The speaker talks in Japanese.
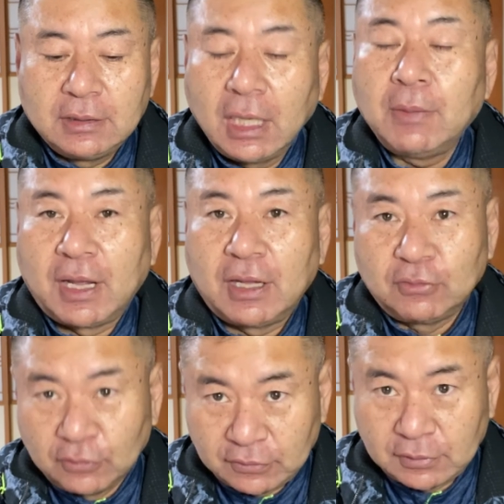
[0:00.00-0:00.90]
ならば
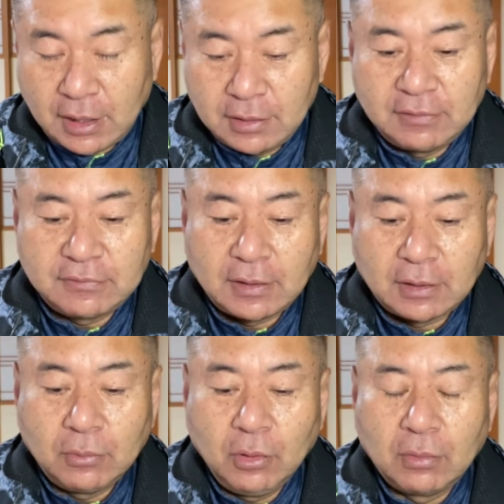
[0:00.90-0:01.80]
どうするかですけ
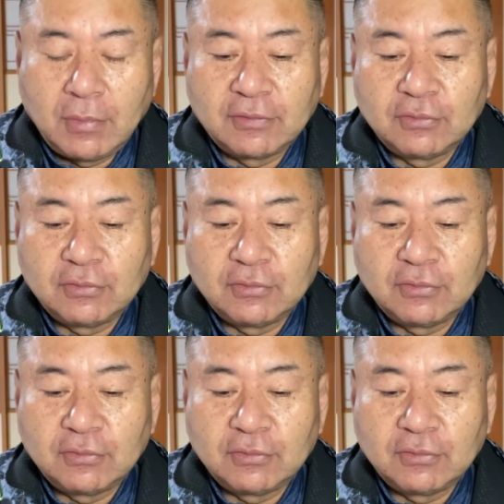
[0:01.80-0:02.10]
ども、まあ、